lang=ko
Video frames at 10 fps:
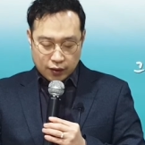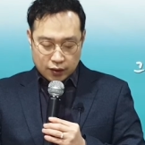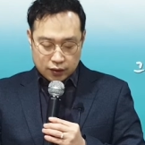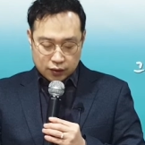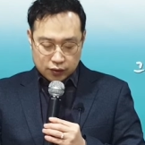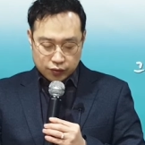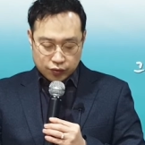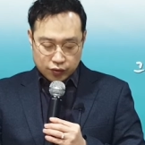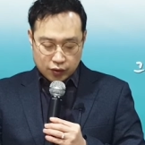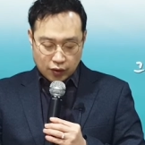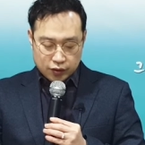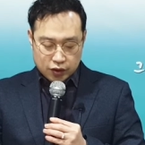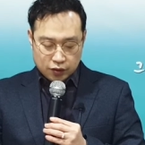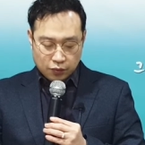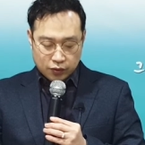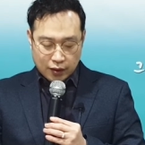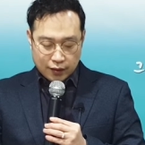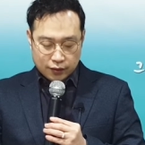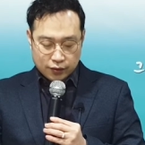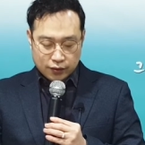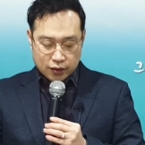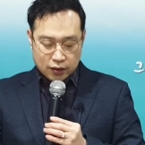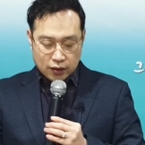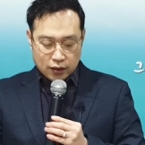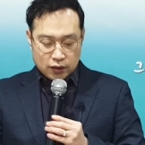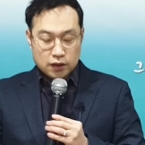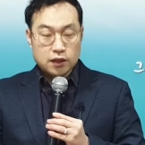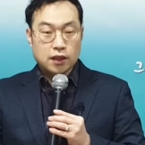전에는 긍휼을 얻지 못하였더니